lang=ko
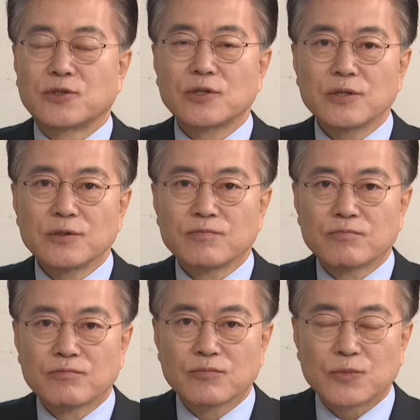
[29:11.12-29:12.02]

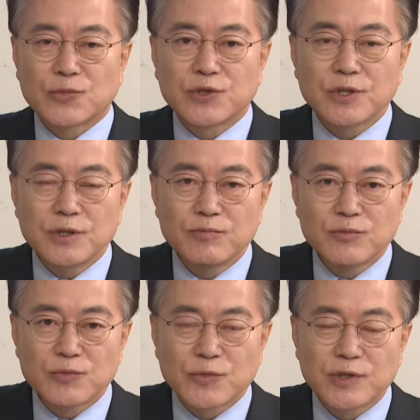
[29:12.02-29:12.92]
저는
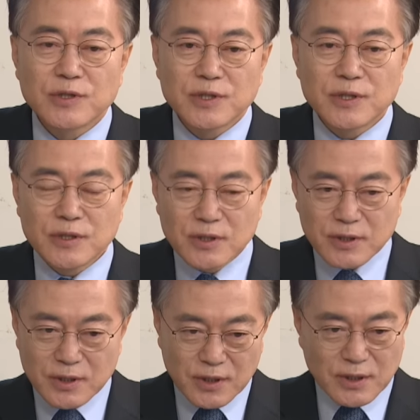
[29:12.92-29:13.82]
지금
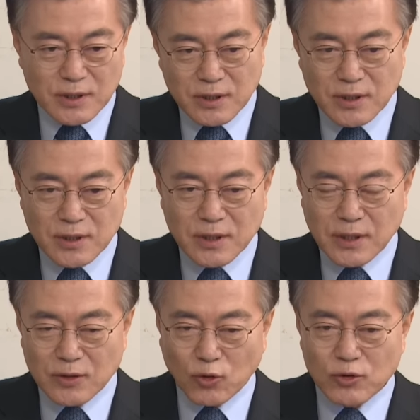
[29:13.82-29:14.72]
정치인들끼리
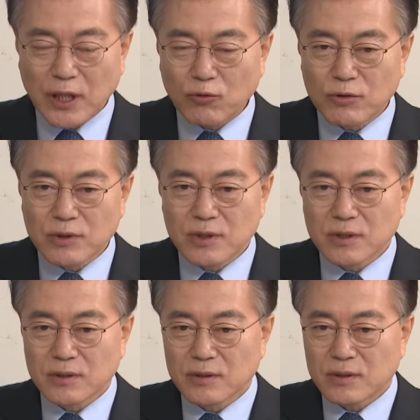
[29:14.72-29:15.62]
이렇게 논의하고
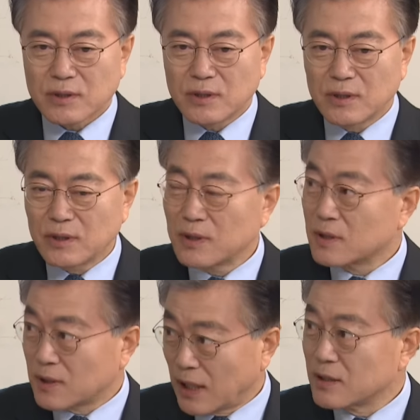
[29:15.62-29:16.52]
있는 그 이
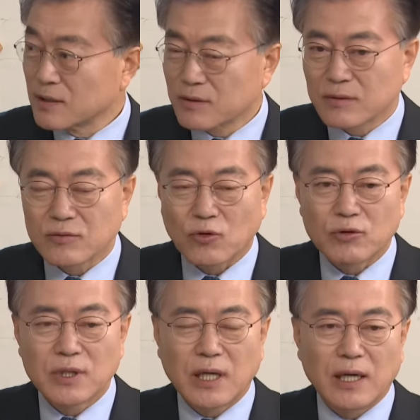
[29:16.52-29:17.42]
개헌
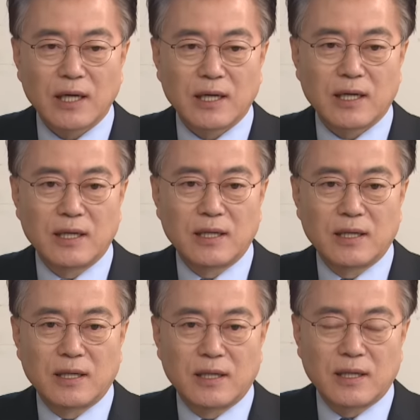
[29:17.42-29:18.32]
논의가
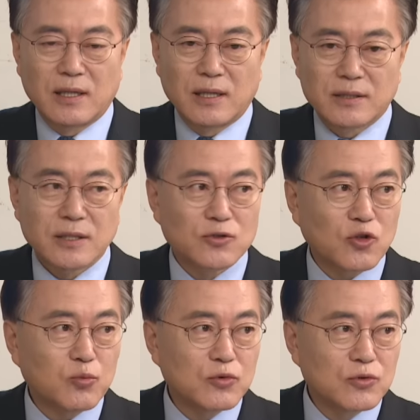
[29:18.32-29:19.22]
저는
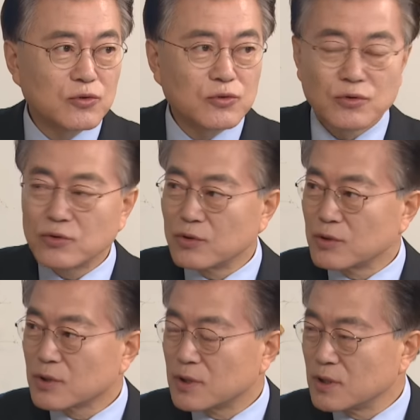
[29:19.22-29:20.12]

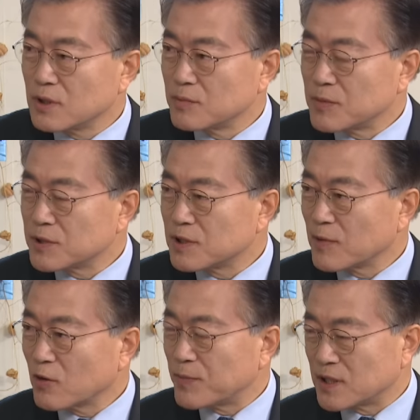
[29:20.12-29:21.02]
촛불 그
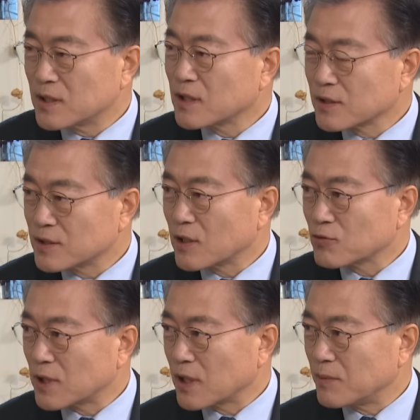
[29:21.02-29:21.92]
민심하고 배치되는
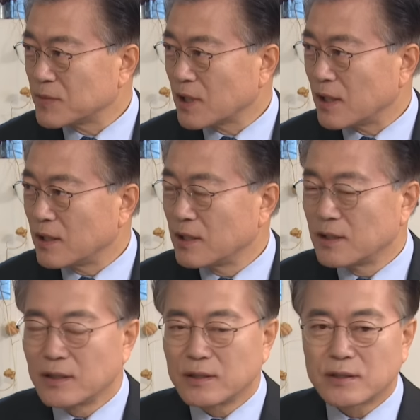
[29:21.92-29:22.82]
것이라고 생각합니다.
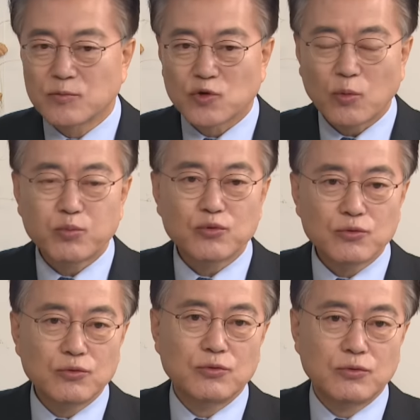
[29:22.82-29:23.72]
지금
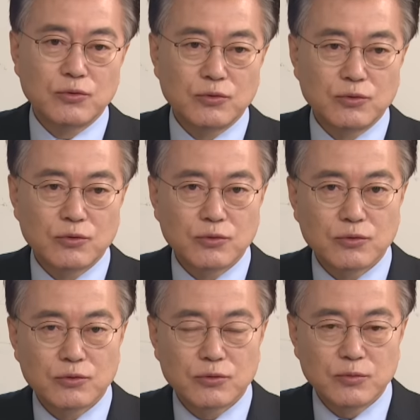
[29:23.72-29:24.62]

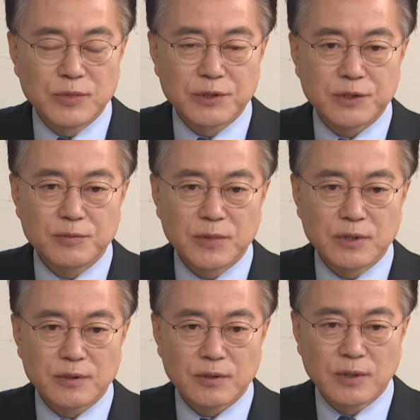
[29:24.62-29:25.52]
촛불
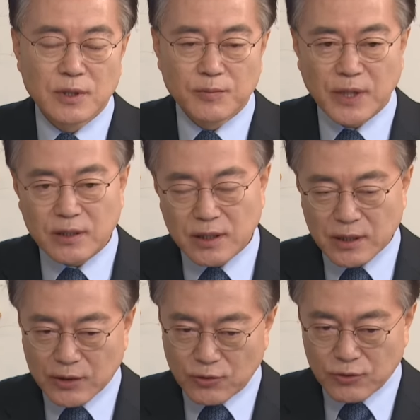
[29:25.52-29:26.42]
민심은 박근혜
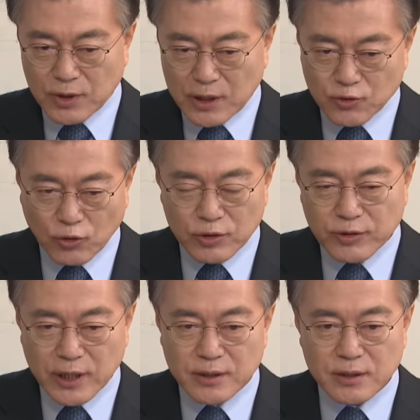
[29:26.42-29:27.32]
대통령의 조기
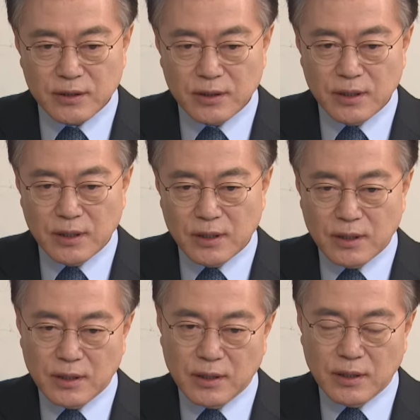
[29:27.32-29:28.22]
퇴진,
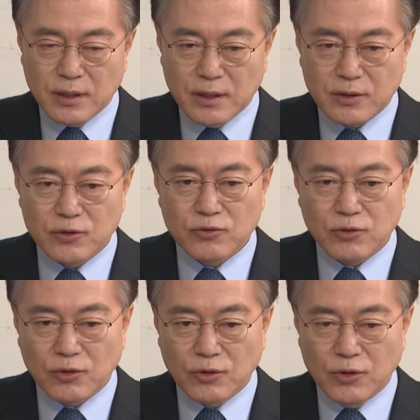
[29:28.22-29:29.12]

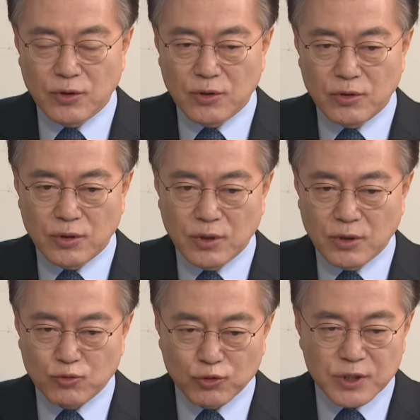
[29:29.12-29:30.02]
그리고
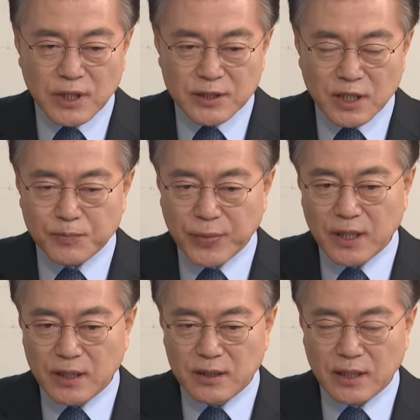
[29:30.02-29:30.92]
구시대
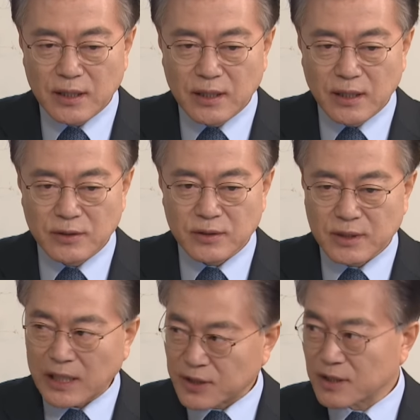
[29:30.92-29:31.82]
적폐들의 어떤
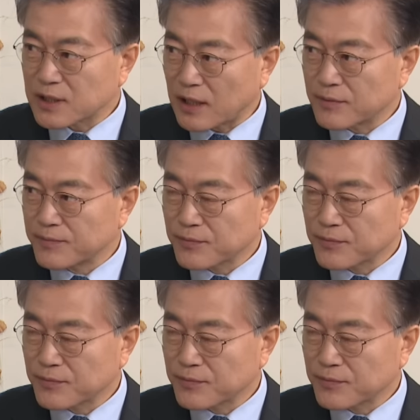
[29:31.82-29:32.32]
대청산,